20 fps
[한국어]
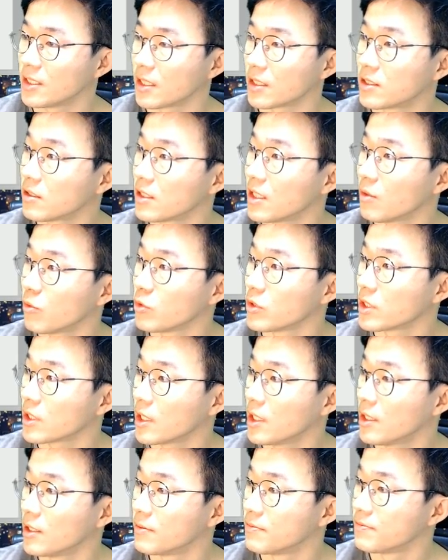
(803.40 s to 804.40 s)
자 그러다
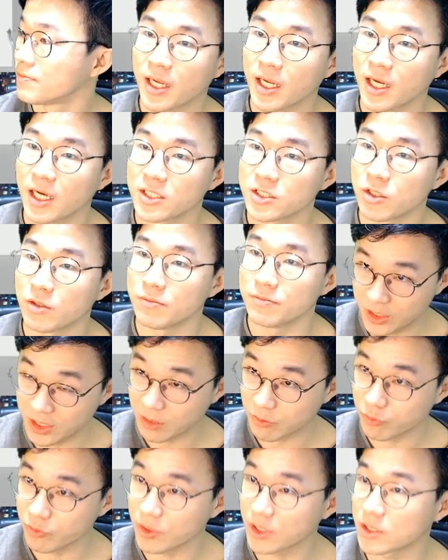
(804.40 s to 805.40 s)
보니까 백화점
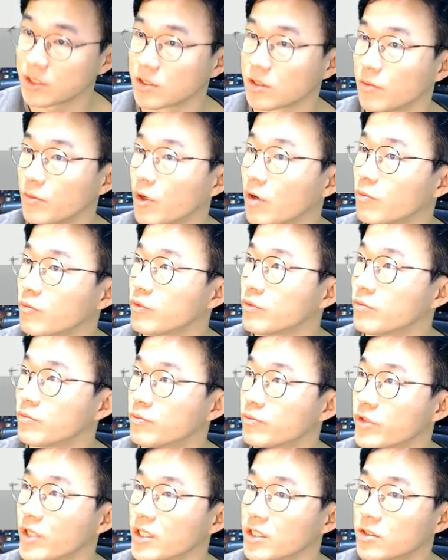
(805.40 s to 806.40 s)
화장품 같은 거 명품
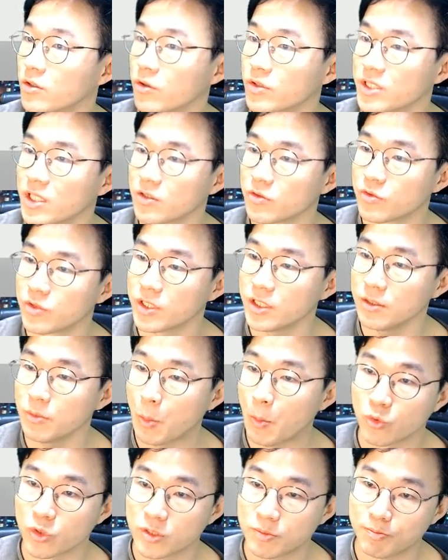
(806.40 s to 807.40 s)
브랜드 성장률이
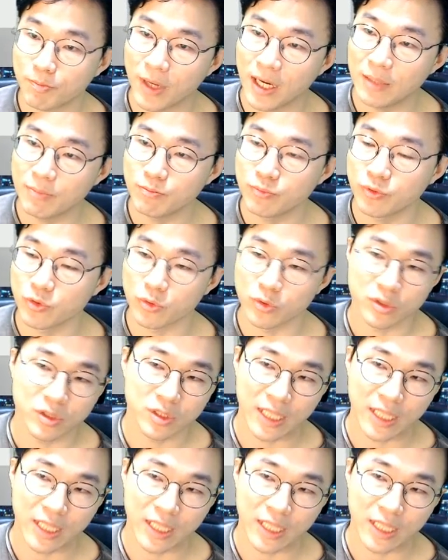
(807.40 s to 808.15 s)
18%